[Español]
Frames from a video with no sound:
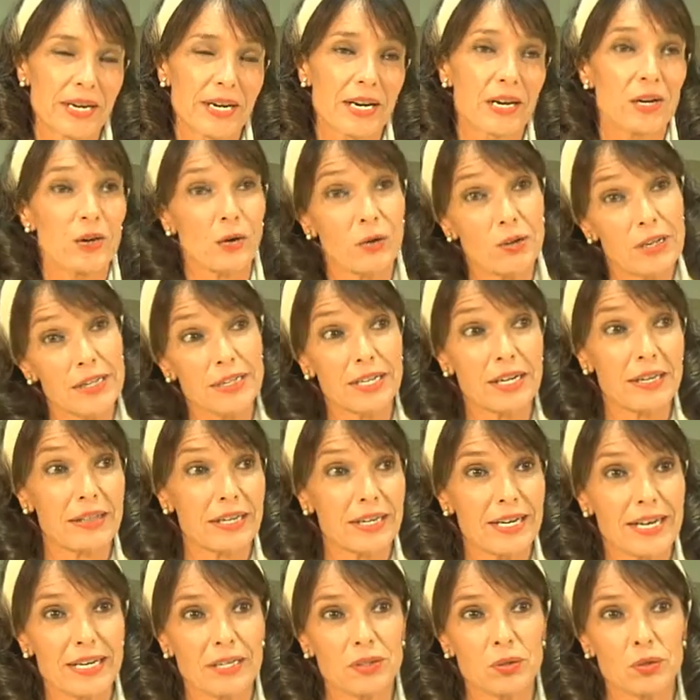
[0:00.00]
Y luego en el
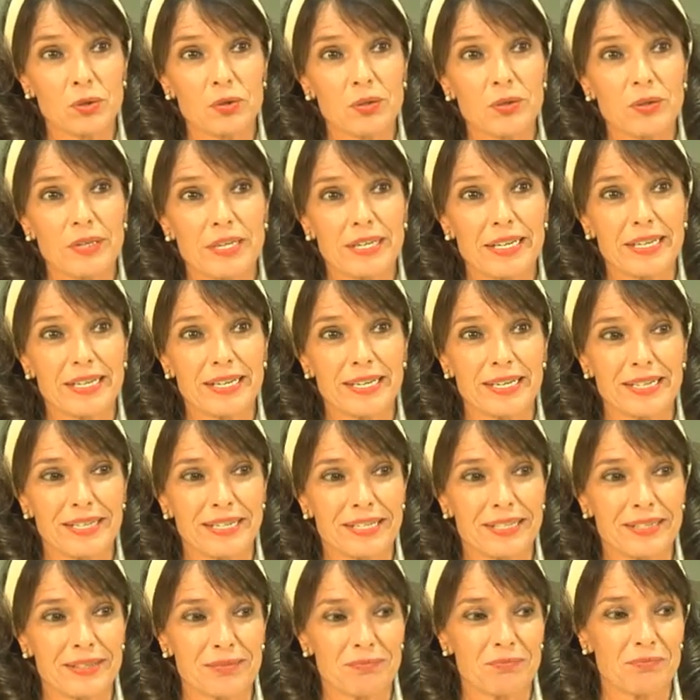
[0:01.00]
tercer acto,
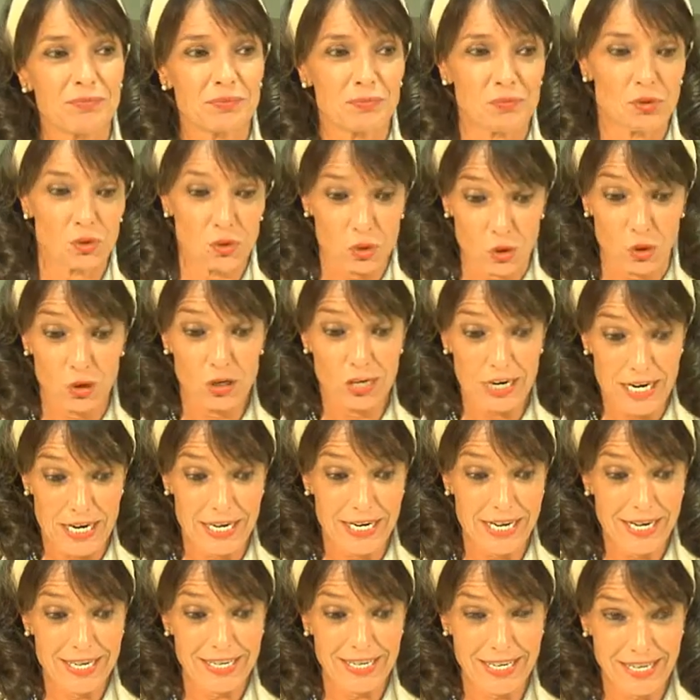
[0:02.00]
eh, soy la
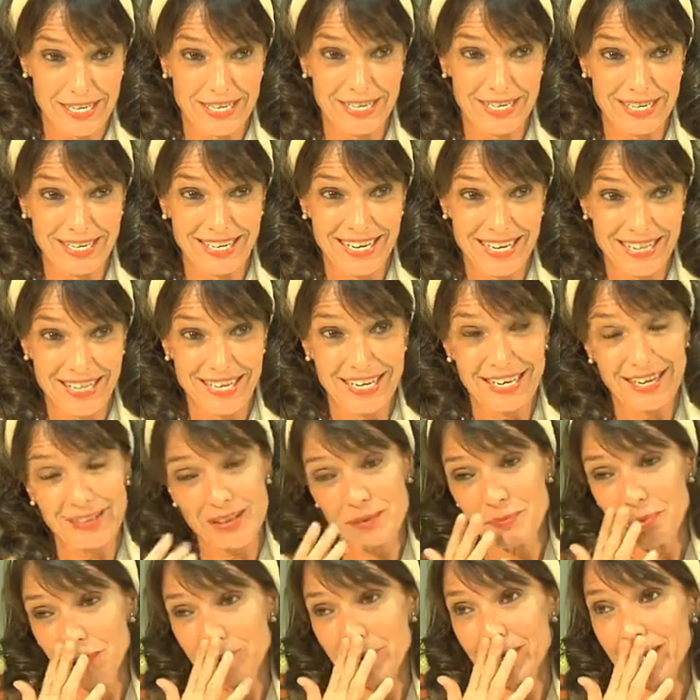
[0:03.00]
nieta de Adela
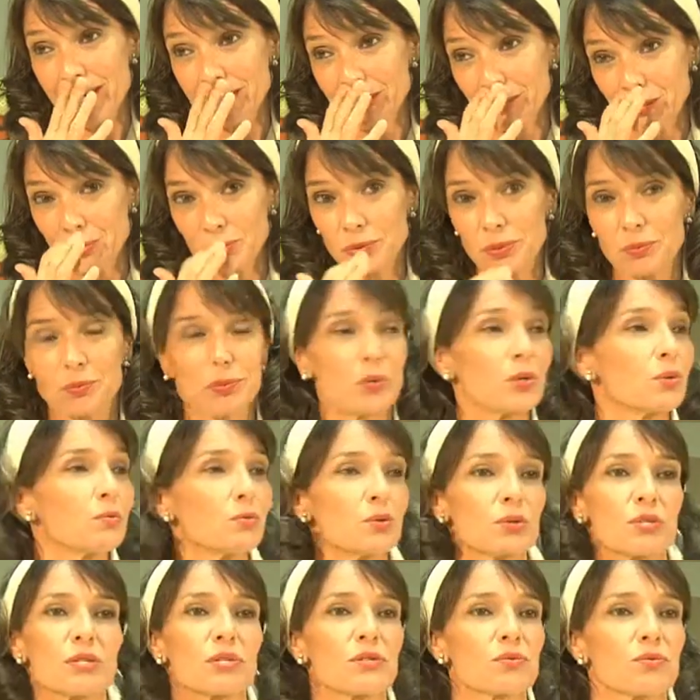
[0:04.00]
del primer acto y bueno,
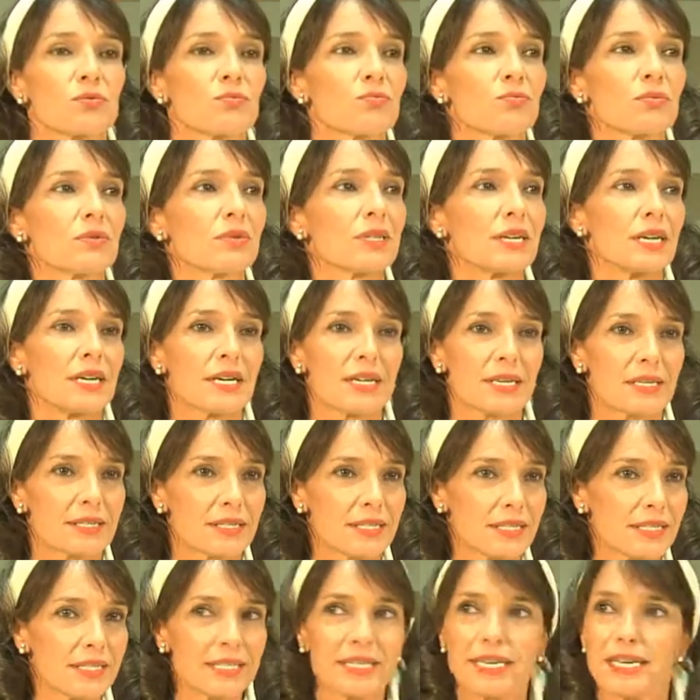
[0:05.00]
pues es una
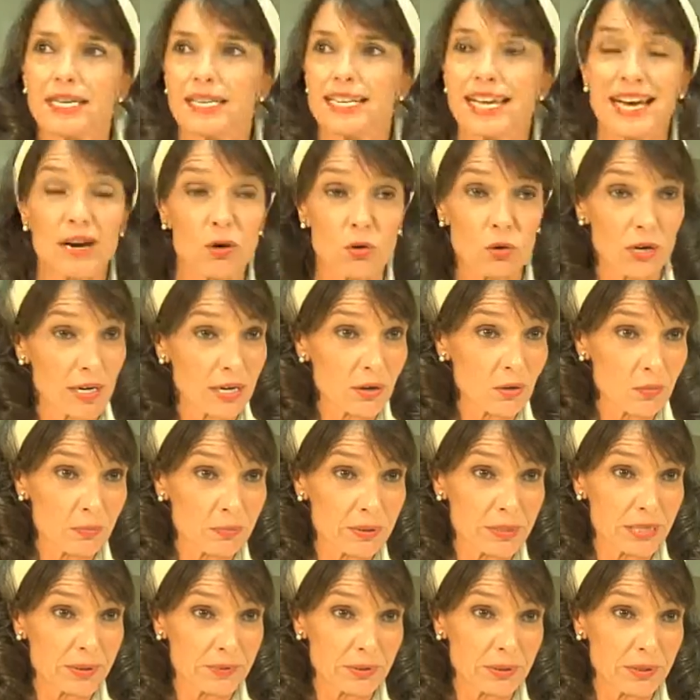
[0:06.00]
chica de ahora
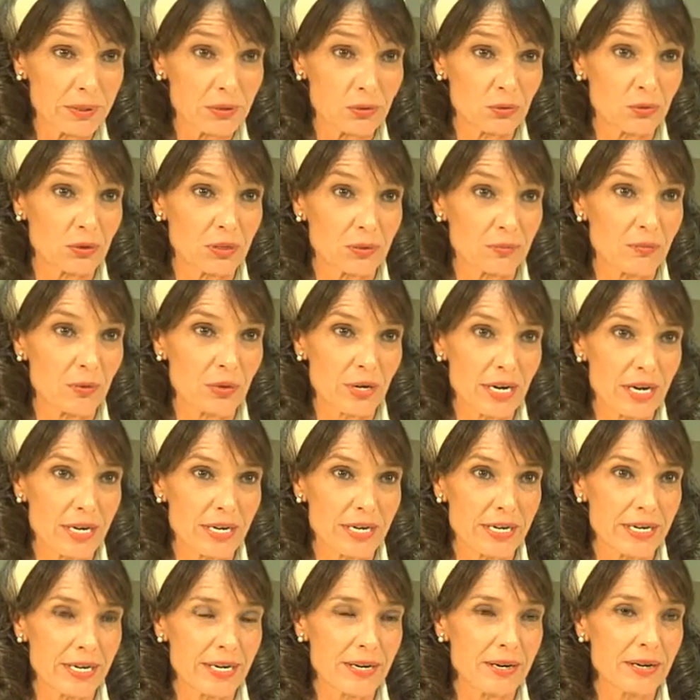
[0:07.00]
completamente
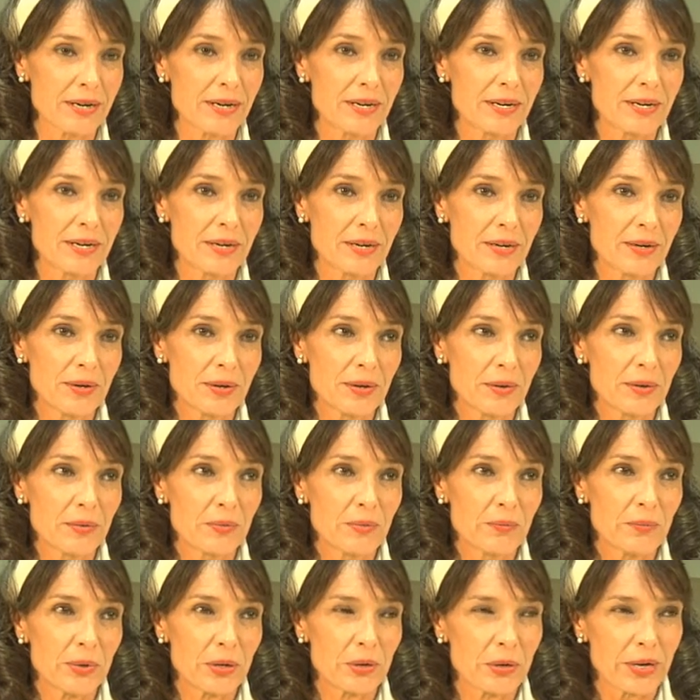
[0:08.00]
contemporánea,
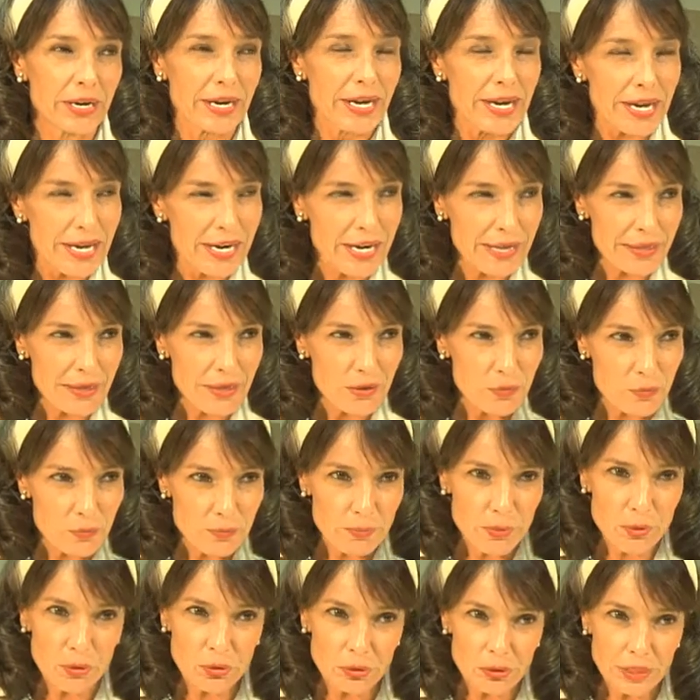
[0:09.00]
pero que ha heredado un
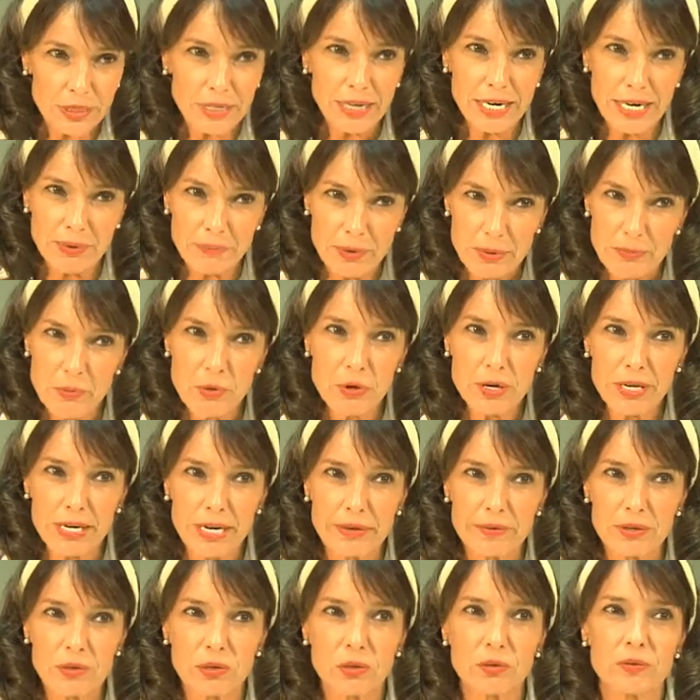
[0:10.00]
poco, tiene la memoria
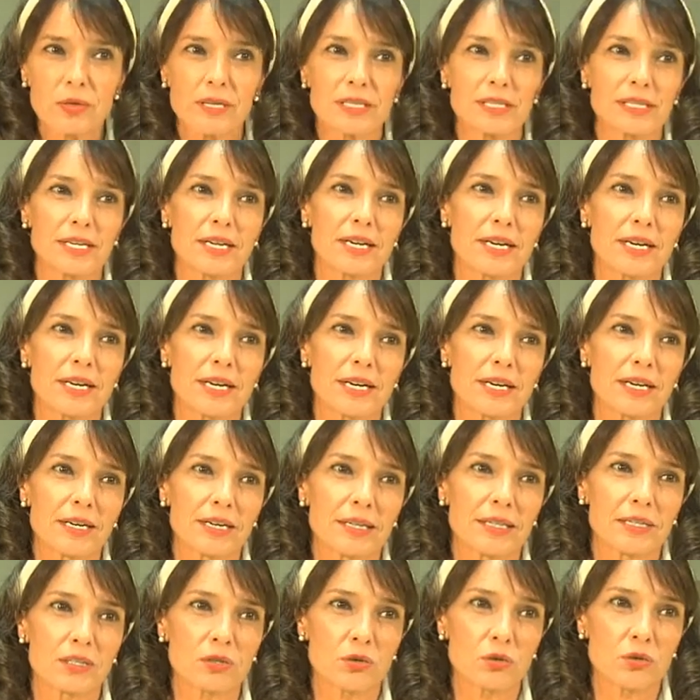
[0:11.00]
de toda esta
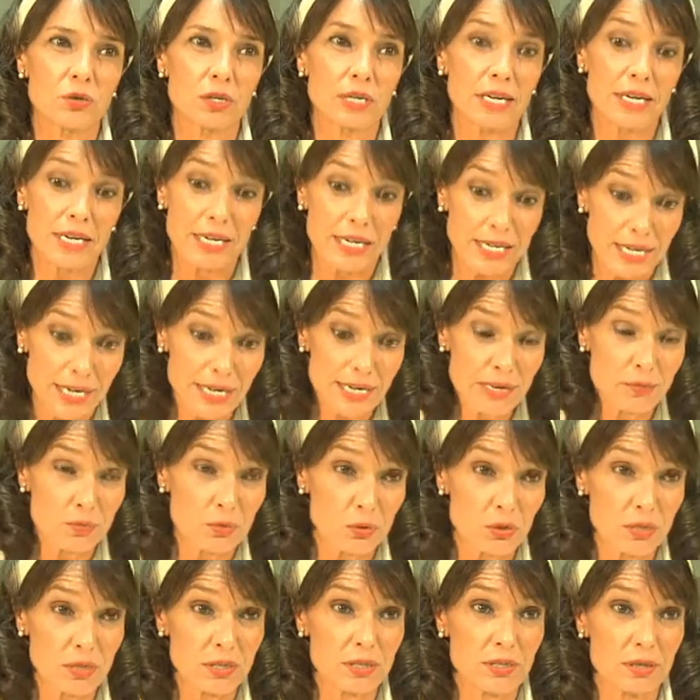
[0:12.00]
historia, quiere
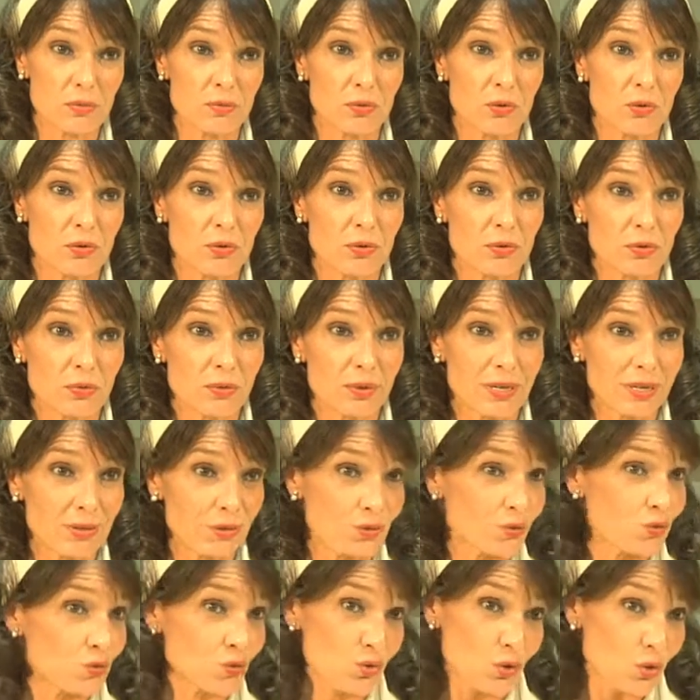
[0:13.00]
muchísimo a
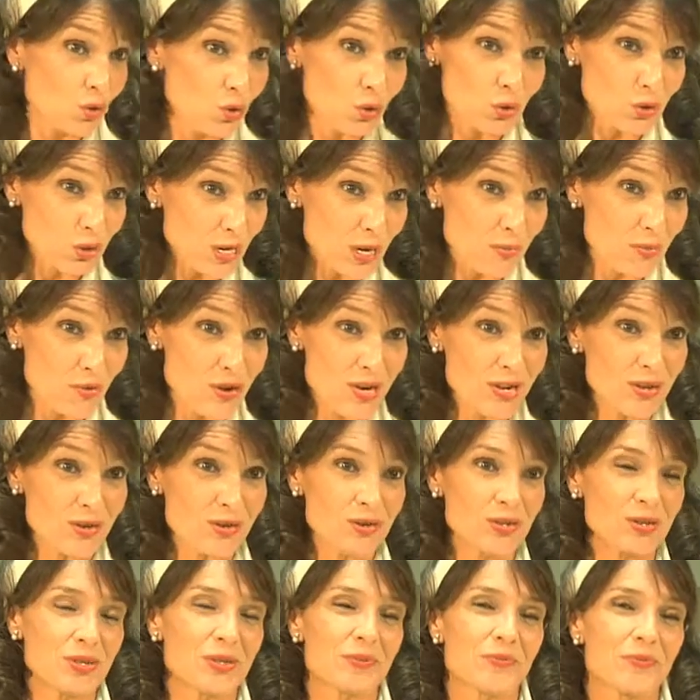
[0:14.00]
sus dos
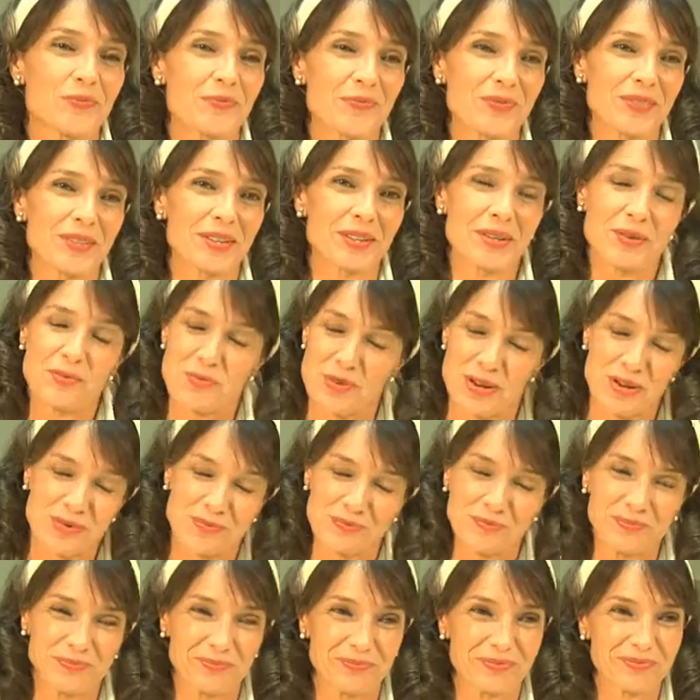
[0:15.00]
abuelos, y bueno,
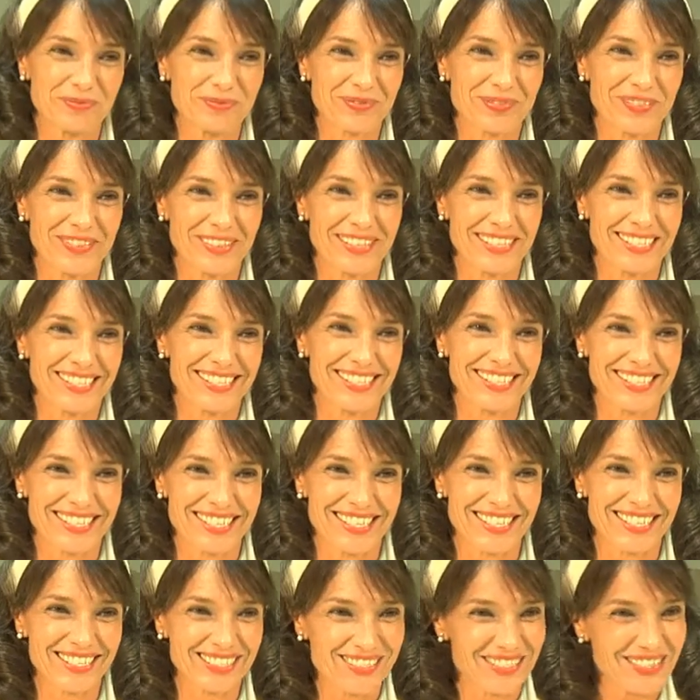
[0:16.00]
hmm. esa
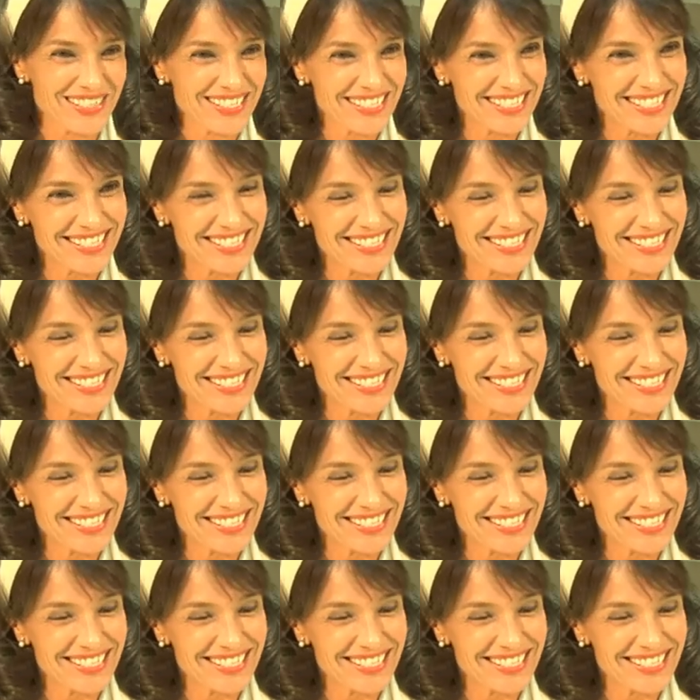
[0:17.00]
es la cosa.